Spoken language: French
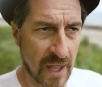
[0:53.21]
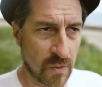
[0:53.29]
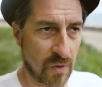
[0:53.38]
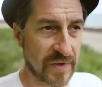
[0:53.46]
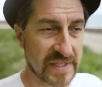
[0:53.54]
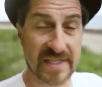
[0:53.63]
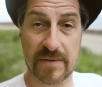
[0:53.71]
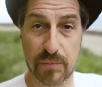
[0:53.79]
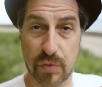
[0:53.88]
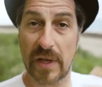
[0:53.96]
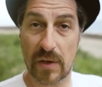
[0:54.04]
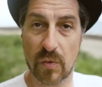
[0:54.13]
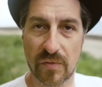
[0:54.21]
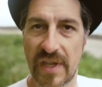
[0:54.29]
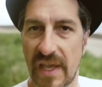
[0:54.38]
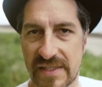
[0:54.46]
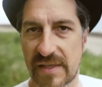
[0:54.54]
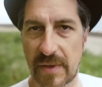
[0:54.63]
ou, en fait ce qui pourrait
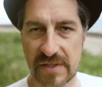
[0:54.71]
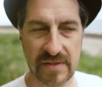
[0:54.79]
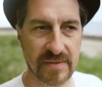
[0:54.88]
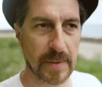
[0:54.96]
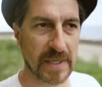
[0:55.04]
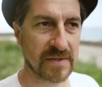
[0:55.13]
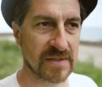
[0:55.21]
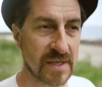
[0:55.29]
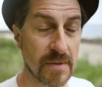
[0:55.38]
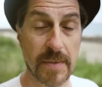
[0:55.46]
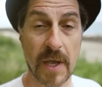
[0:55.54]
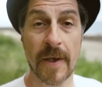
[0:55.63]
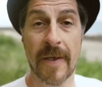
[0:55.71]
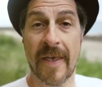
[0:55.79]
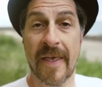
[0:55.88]
convenir à cette personne hypersensible, eh bien,